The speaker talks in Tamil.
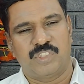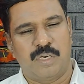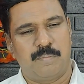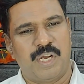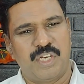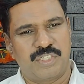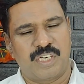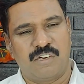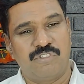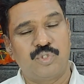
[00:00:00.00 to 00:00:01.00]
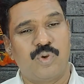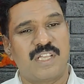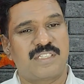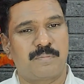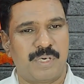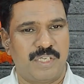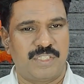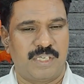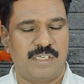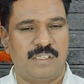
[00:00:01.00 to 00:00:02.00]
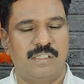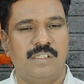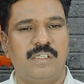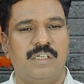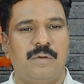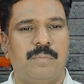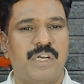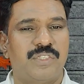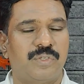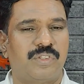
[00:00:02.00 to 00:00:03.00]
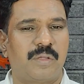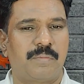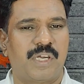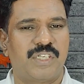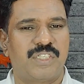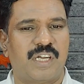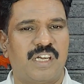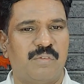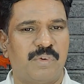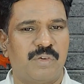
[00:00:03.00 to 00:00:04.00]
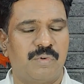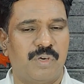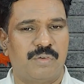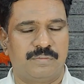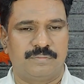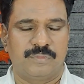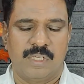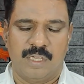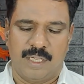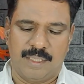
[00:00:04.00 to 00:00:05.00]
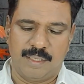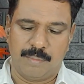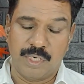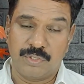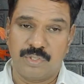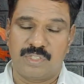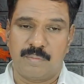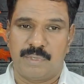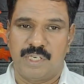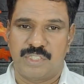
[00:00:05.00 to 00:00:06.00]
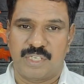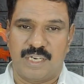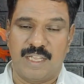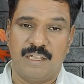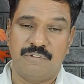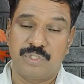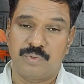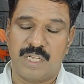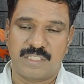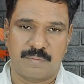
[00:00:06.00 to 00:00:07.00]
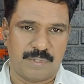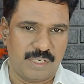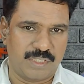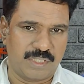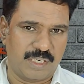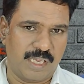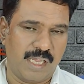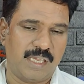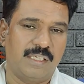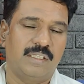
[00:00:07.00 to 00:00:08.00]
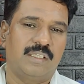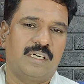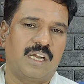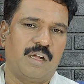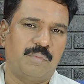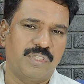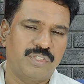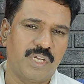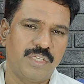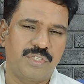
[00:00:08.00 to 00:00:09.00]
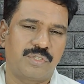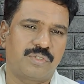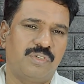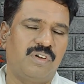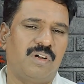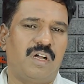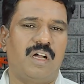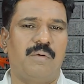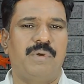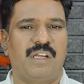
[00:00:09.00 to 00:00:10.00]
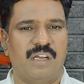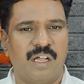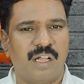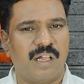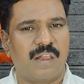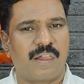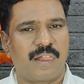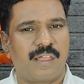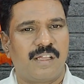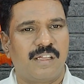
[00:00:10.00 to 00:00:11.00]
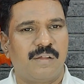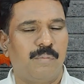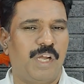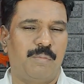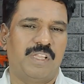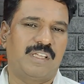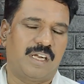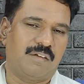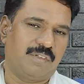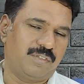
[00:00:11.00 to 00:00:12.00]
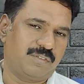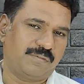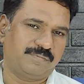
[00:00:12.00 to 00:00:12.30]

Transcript: சில பரீட்சைகள் விசுவாச பரீட்சைகள் பரிசுத்த பரீட்சைகள் நமக்கு வரும் இந்த பரிசுத்த பரீட்சையில் விசுவாச பரீட்சையில் நாம் ஜெயிச்சிட்டோம் அப்படின்னா மேன்மை தானாக வந்து